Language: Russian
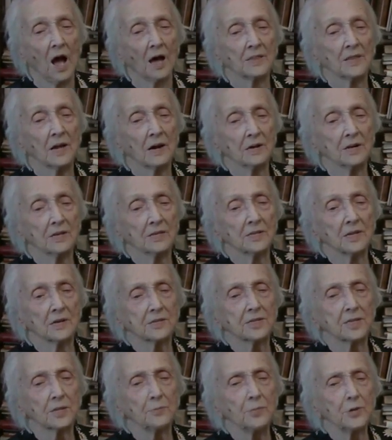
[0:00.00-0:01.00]
Она говорит,
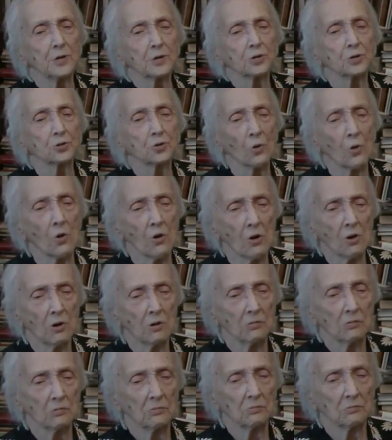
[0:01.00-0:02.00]
да к тебе что
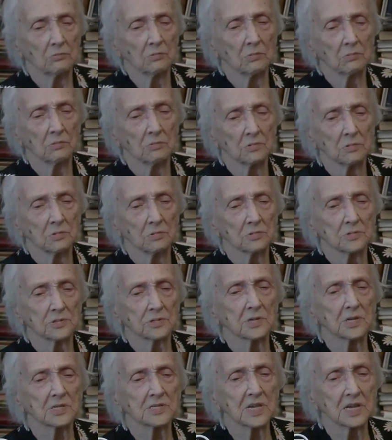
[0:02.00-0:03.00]

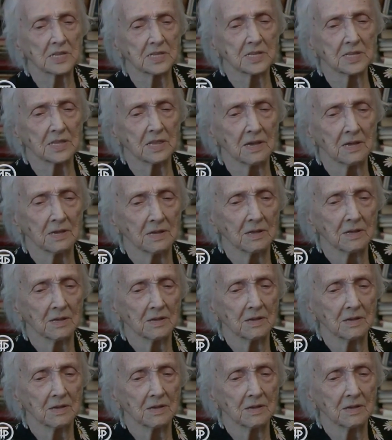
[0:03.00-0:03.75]
сказать-то?